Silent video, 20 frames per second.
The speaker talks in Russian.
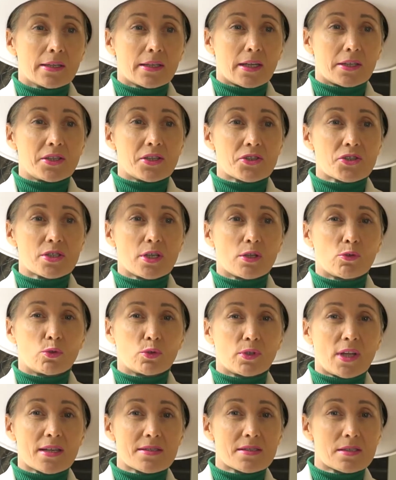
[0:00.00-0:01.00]
Конечно,
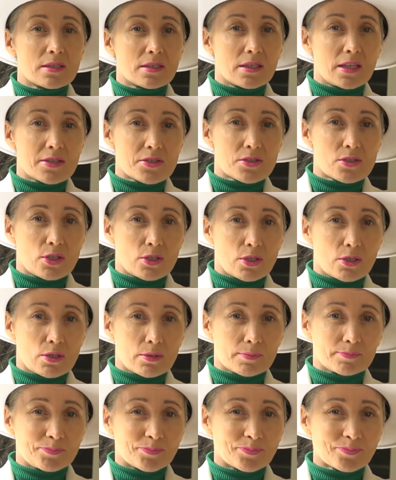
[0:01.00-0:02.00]
у нас есть
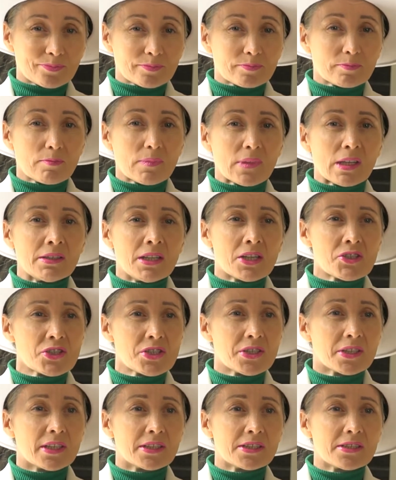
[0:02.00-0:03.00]
э,
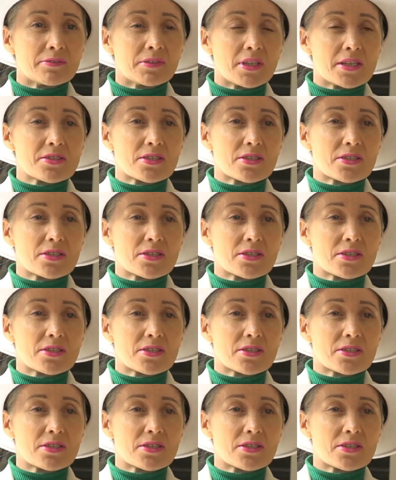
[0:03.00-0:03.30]
наша негативная